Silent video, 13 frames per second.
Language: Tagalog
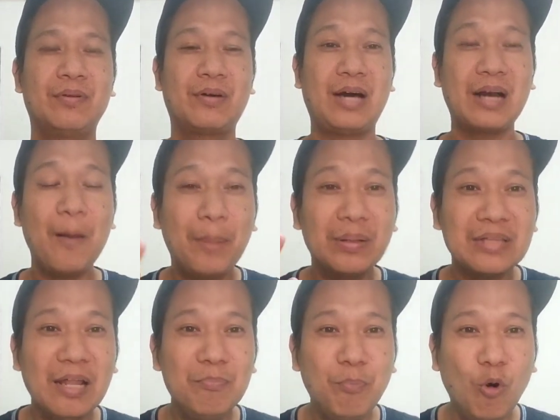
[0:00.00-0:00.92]

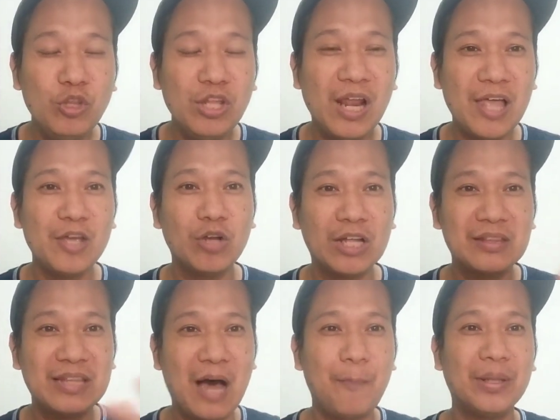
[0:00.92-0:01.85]
Karapatan po nila yun at
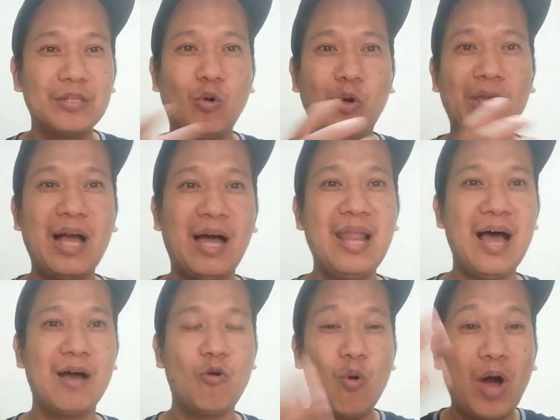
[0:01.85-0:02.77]
dapat yung
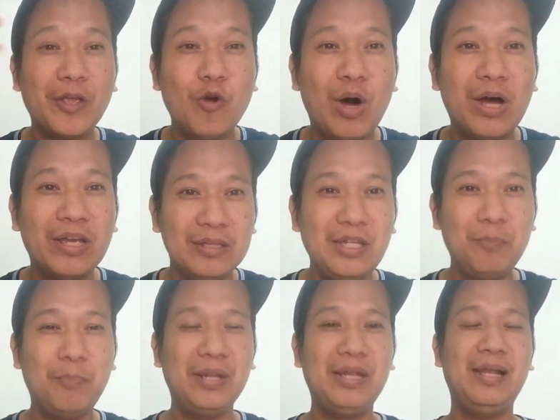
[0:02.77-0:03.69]
igalang kung kayo ang hindi
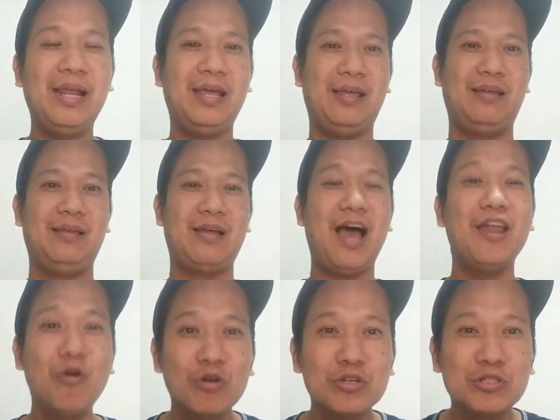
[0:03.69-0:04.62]
pinili.
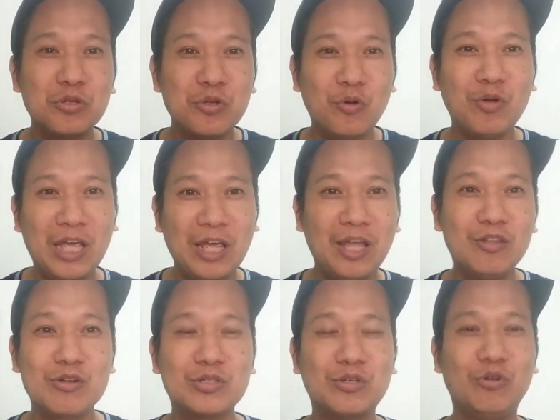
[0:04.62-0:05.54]
Anong gusto nyong
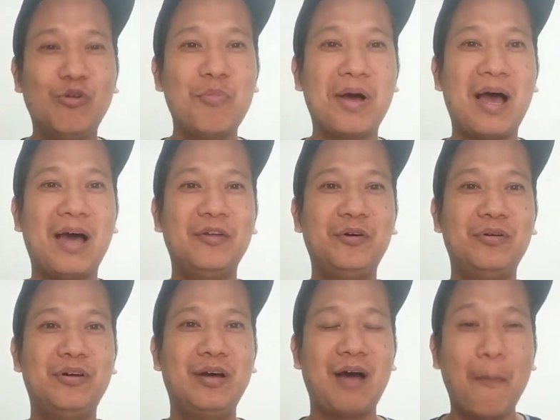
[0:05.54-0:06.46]
i-endorso ng mga ano,
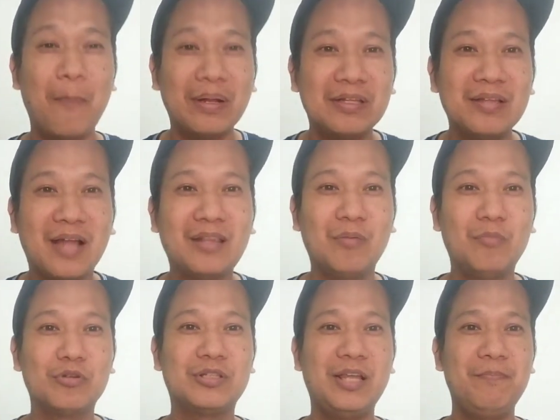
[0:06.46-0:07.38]
kapatid nating
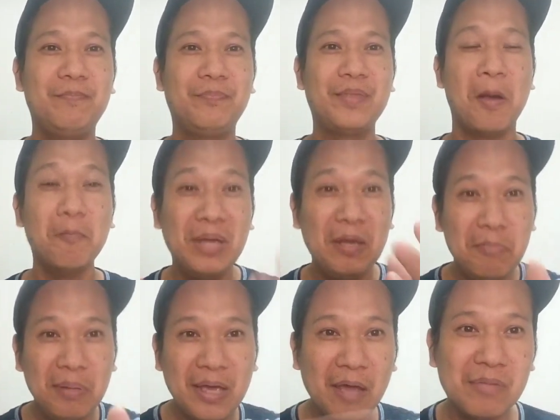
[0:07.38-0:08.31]
Muslim?
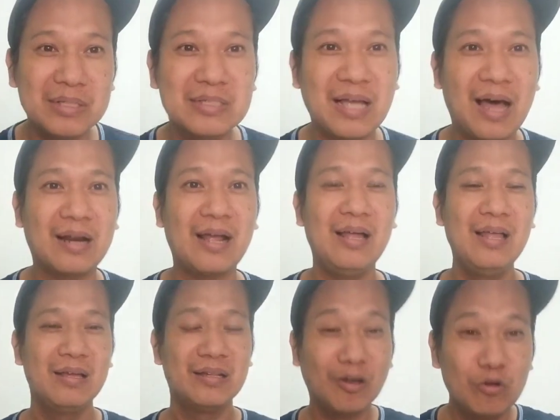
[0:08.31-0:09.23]
BBM at Sara
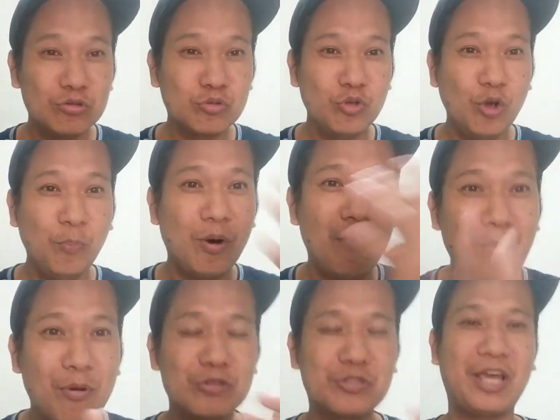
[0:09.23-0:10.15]
na gusto nyo
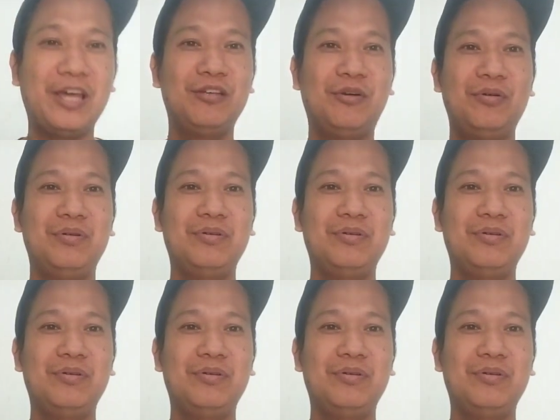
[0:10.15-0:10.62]
pumabor sa inyo?